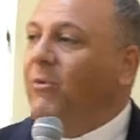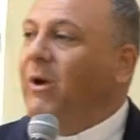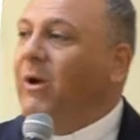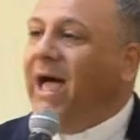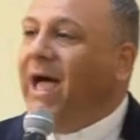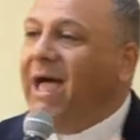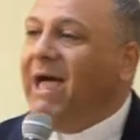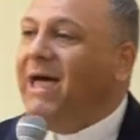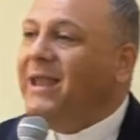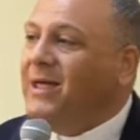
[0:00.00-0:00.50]

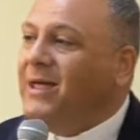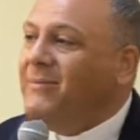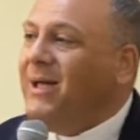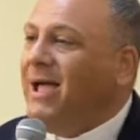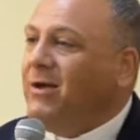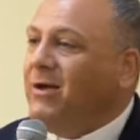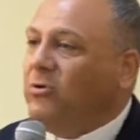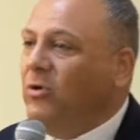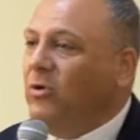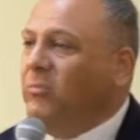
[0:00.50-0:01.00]
وها انا
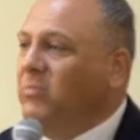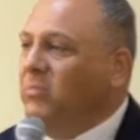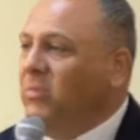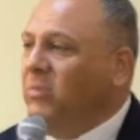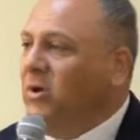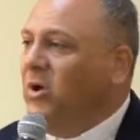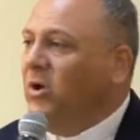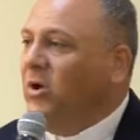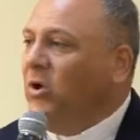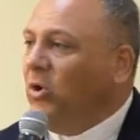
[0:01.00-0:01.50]
معكم
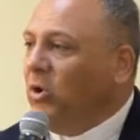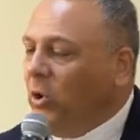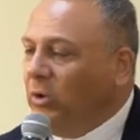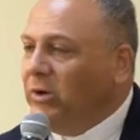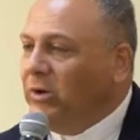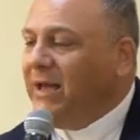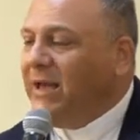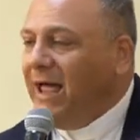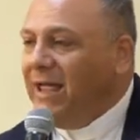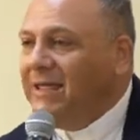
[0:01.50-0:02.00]

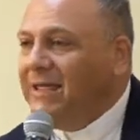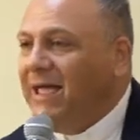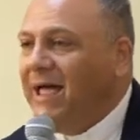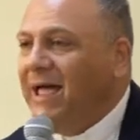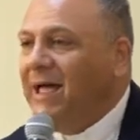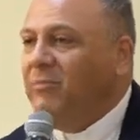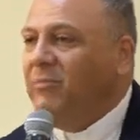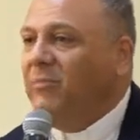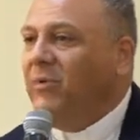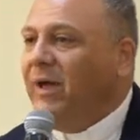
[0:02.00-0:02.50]
كل
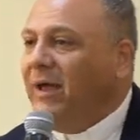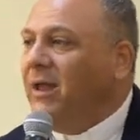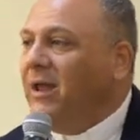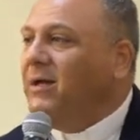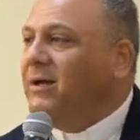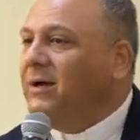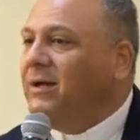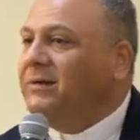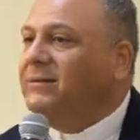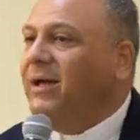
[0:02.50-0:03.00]
الأيام إلى
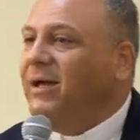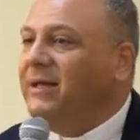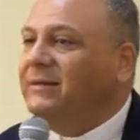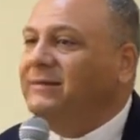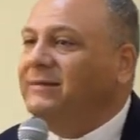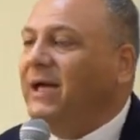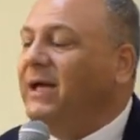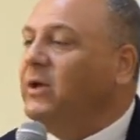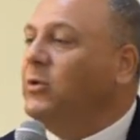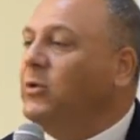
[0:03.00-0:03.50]
انقضاء
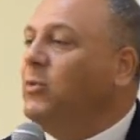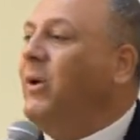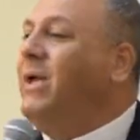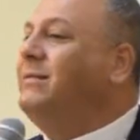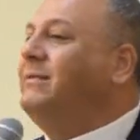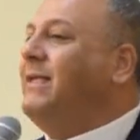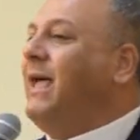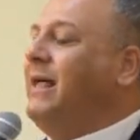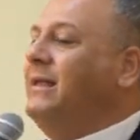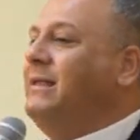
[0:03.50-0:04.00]
الدهر
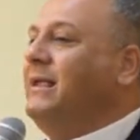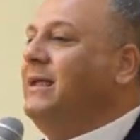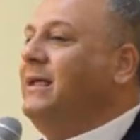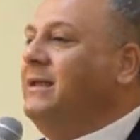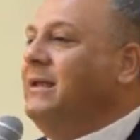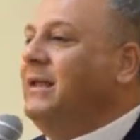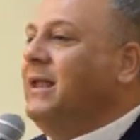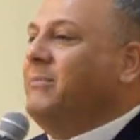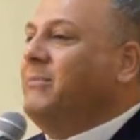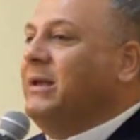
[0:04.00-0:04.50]
وين
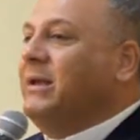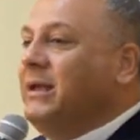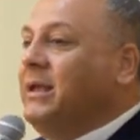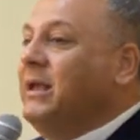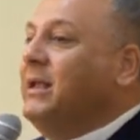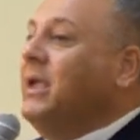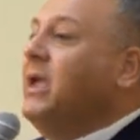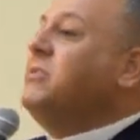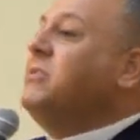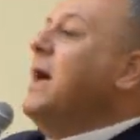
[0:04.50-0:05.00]
تقلن؟ لما قال
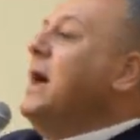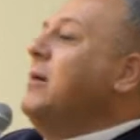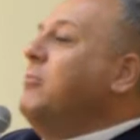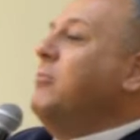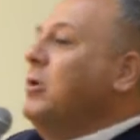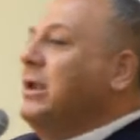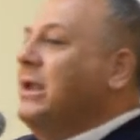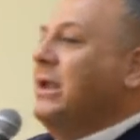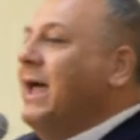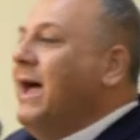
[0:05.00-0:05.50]
لي
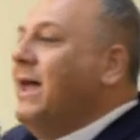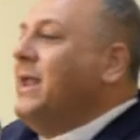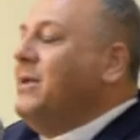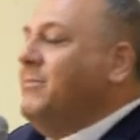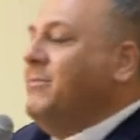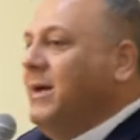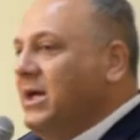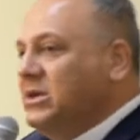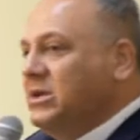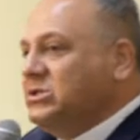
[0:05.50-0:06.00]
اذهبوا إلى
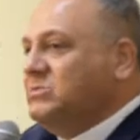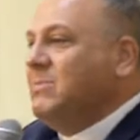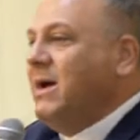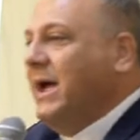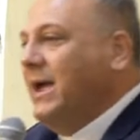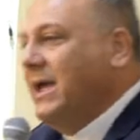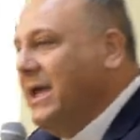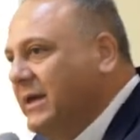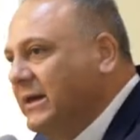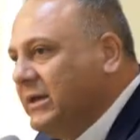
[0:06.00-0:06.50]
العالم
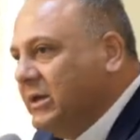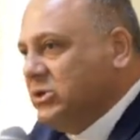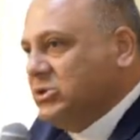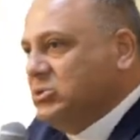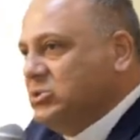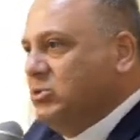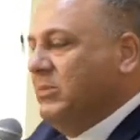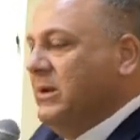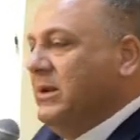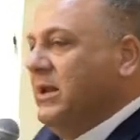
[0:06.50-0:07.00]
أجمع
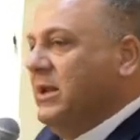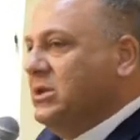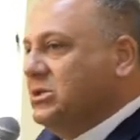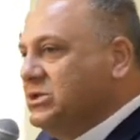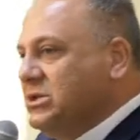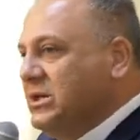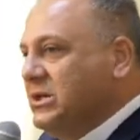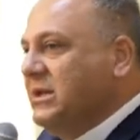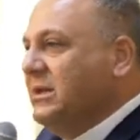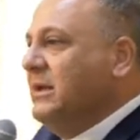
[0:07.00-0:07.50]
اكرزوا
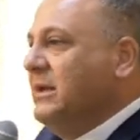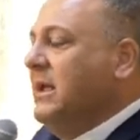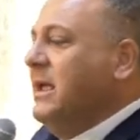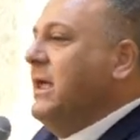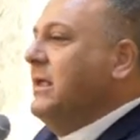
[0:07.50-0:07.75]
بالإنجيل